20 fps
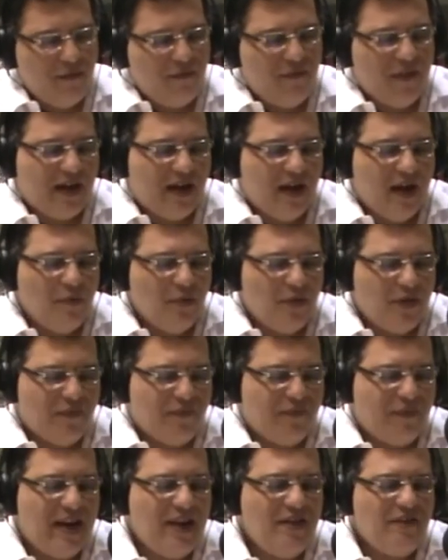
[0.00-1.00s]
Ficamos
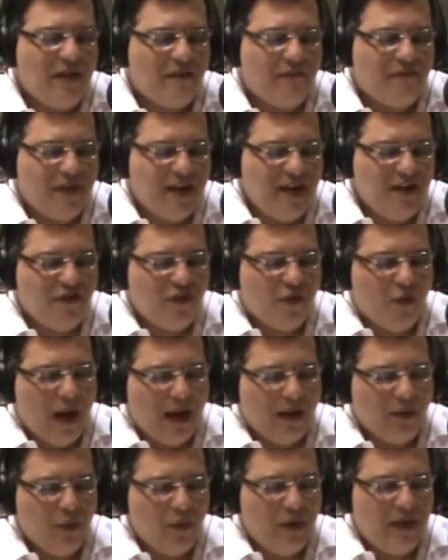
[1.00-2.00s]
frente a frente com
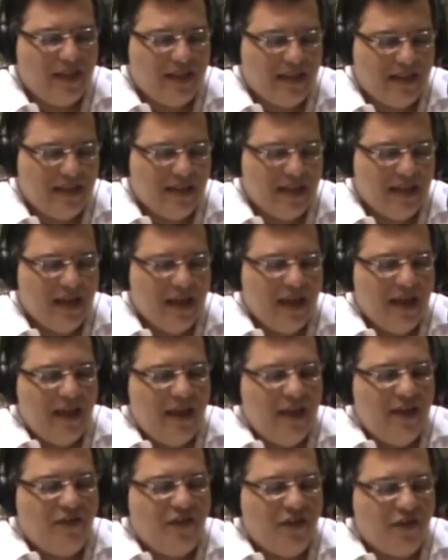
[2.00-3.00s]
a luz
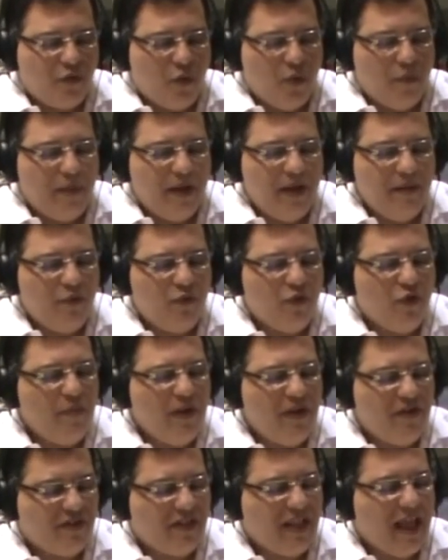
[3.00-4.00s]
e descobrimos o
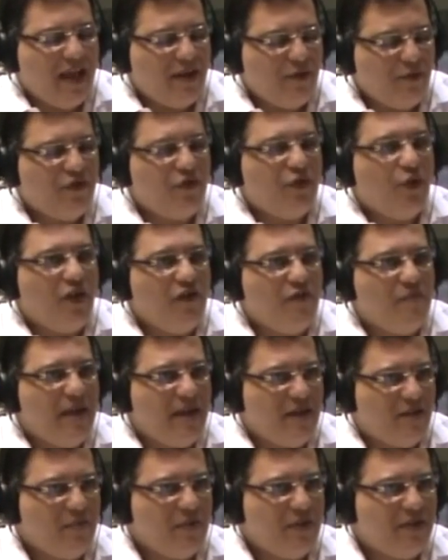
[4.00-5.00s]
mistério de nós
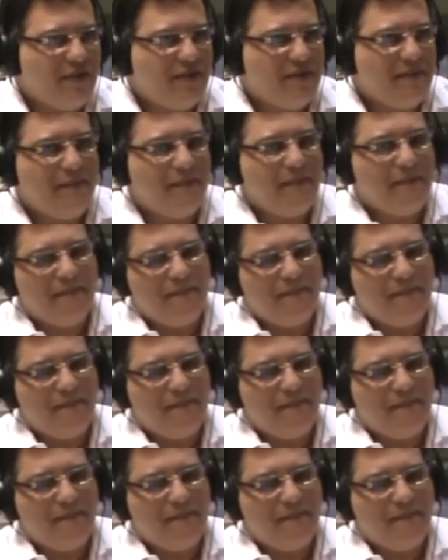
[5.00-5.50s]
mesmos.